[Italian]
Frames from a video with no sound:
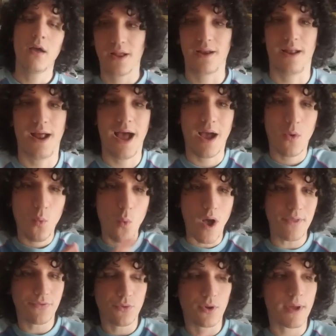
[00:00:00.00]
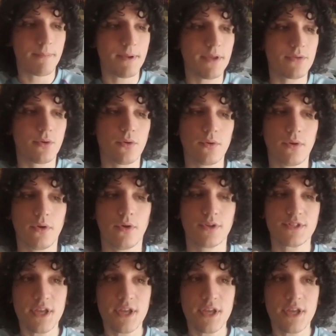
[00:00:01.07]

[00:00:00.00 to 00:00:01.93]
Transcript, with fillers: Allora, a quanto ho capito, eh,